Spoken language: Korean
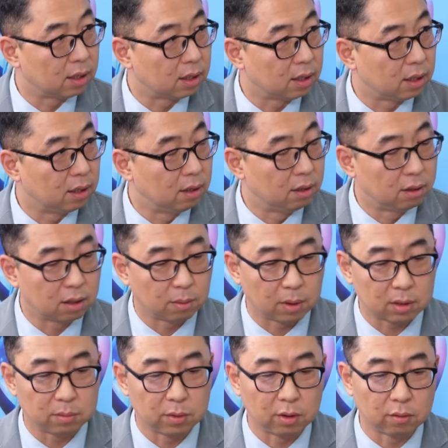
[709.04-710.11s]
음. 이렇게
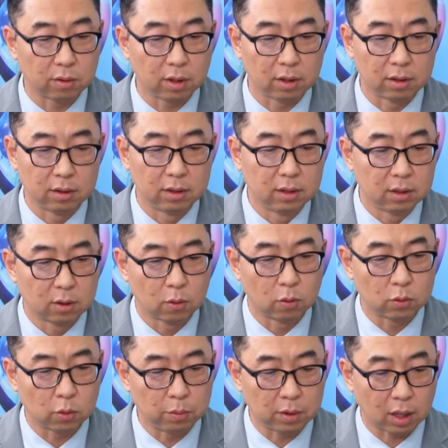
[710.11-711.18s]
말씀드리고요.
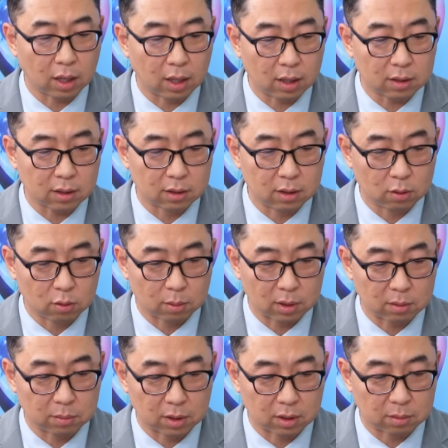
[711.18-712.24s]
그건 좀 이따가 자세히 또
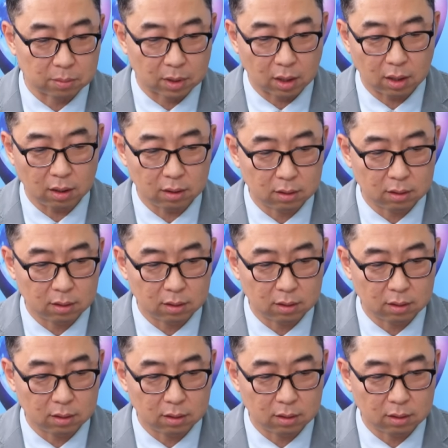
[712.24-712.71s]
말씀드리겠습니다.